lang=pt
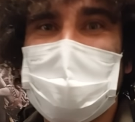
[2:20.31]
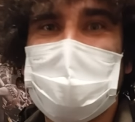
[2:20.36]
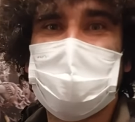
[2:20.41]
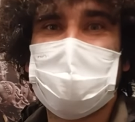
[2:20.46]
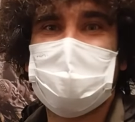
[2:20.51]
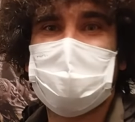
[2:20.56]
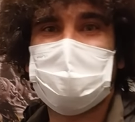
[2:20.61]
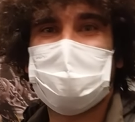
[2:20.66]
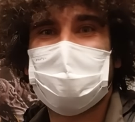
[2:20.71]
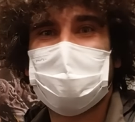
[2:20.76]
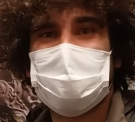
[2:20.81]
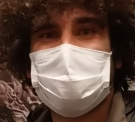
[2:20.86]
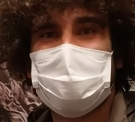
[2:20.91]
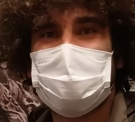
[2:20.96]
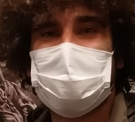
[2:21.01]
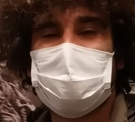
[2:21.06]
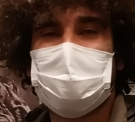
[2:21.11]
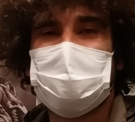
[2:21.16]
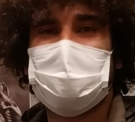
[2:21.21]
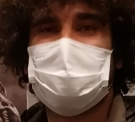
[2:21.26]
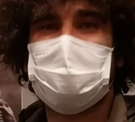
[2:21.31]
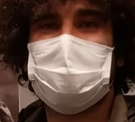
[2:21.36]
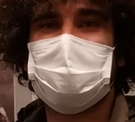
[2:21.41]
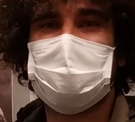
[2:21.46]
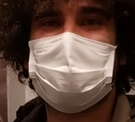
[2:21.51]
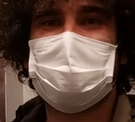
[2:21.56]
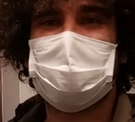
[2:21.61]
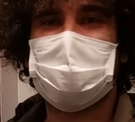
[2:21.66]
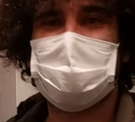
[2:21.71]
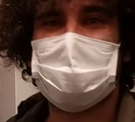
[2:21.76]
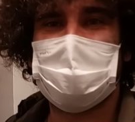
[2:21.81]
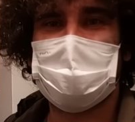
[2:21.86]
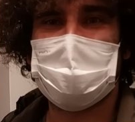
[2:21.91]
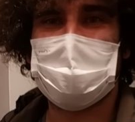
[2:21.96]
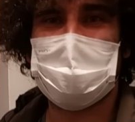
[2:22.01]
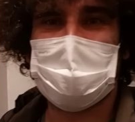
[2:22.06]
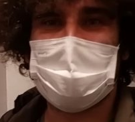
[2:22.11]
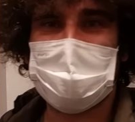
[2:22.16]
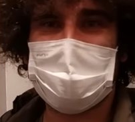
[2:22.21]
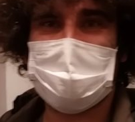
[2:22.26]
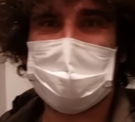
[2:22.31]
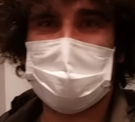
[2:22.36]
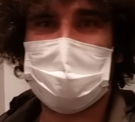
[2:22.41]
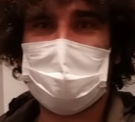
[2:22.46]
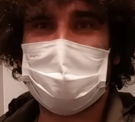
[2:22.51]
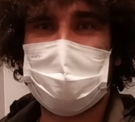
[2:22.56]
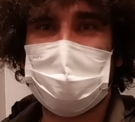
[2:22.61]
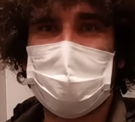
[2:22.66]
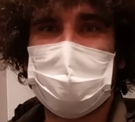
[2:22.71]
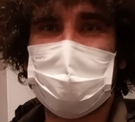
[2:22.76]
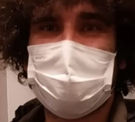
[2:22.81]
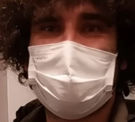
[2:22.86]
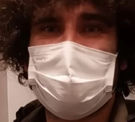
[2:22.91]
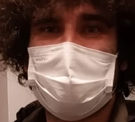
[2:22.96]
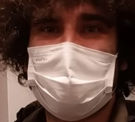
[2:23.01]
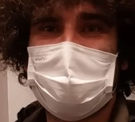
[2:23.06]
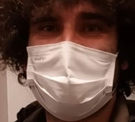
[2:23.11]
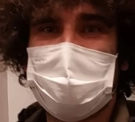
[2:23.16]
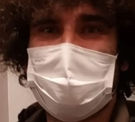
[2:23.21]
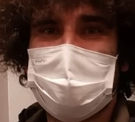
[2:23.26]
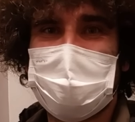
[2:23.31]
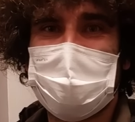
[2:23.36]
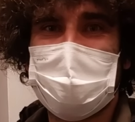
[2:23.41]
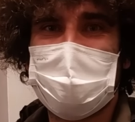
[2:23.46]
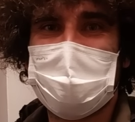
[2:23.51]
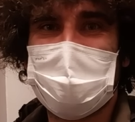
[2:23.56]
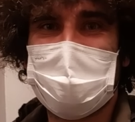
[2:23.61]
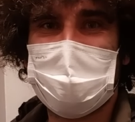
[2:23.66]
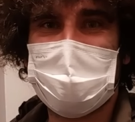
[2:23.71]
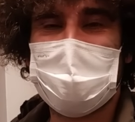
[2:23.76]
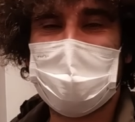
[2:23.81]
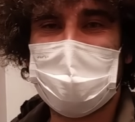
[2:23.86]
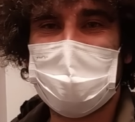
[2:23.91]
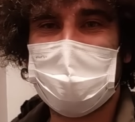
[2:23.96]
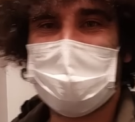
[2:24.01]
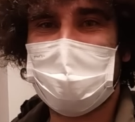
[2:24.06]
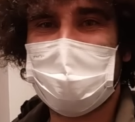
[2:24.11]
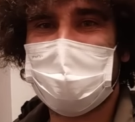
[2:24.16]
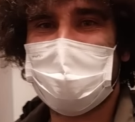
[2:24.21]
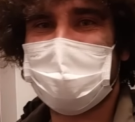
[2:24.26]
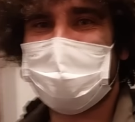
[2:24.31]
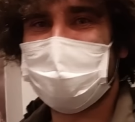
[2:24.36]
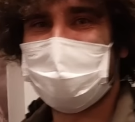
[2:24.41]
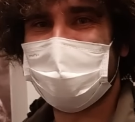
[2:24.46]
a polícia turística chegar. E a polícia turística chegando, a gente vê o que resolve.